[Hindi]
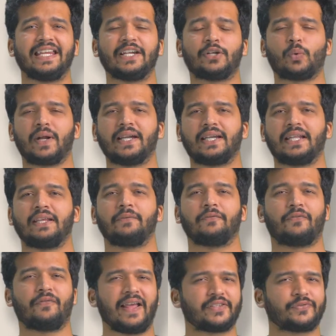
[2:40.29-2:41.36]
ई ट्वेंटी
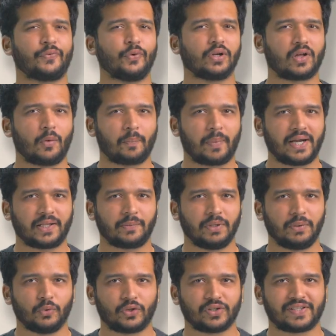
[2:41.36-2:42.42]
फ्लेक्स फ्यूल
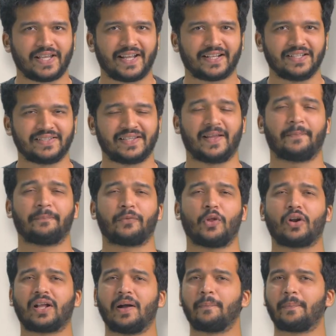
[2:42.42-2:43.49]
कंपैटिबल मोटरसाइकिल्स है
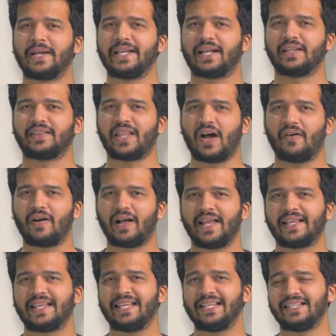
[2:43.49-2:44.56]
और कंपनी का दावा
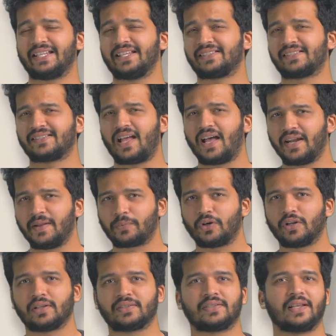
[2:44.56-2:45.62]
है कि इनके सारे
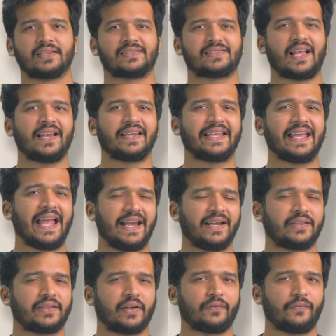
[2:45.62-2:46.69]
प्रोडक्ट्स साल के
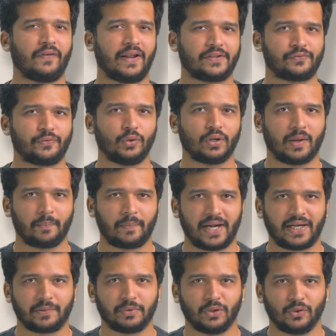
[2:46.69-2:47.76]
एंड तक फ्लेक्स फ्यूल कंपैटिबल